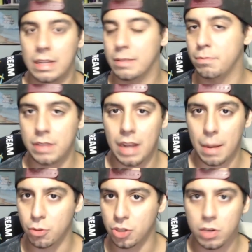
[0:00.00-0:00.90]
sei lá,
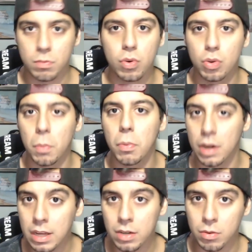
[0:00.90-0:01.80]
puxando muito ou
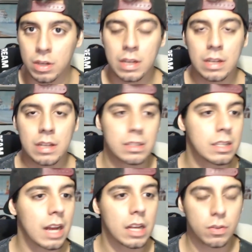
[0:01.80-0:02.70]
bugando,
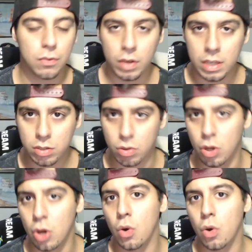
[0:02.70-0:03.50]
se caso for isso,